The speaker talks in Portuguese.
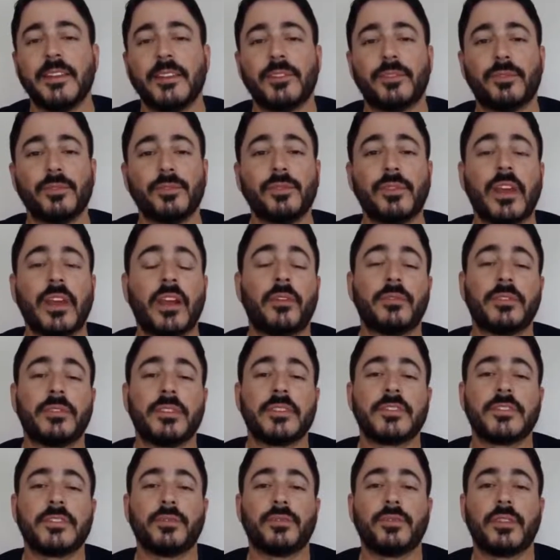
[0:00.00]
tudo que
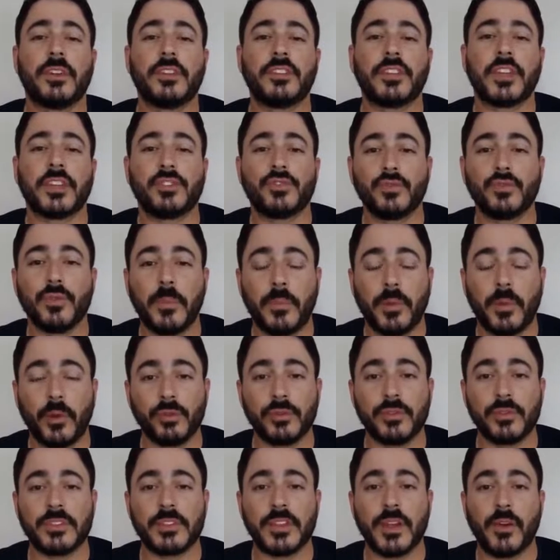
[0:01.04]
aconteceu durante a sua
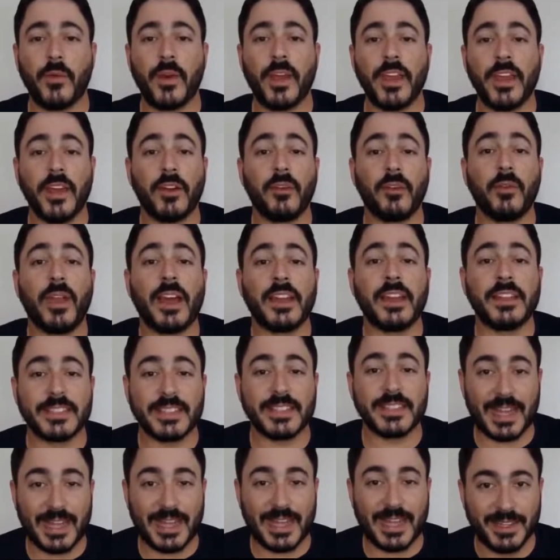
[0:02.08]
produção
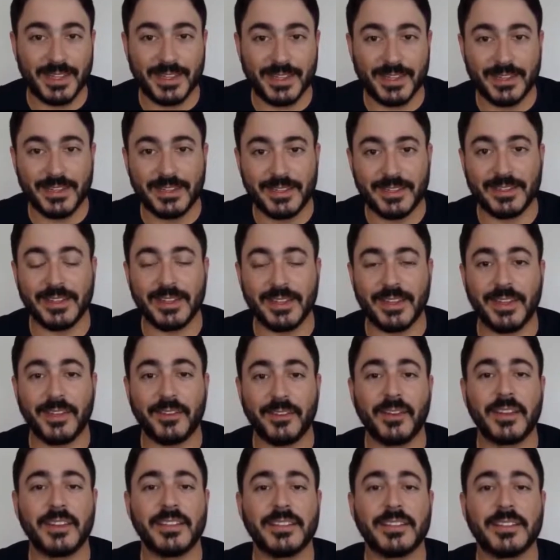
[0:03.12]
regularizada, né,
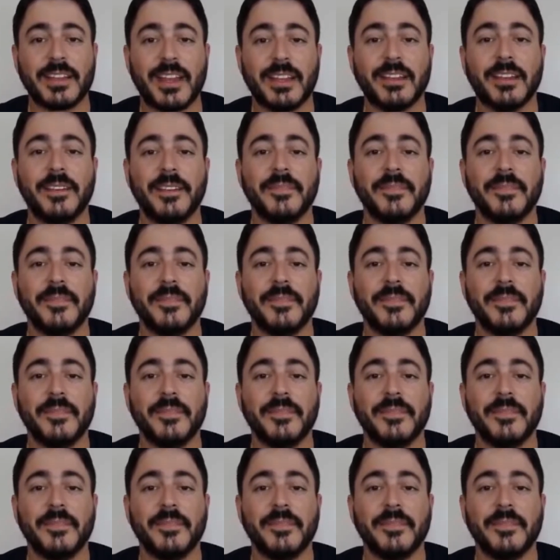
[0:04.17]
regularizada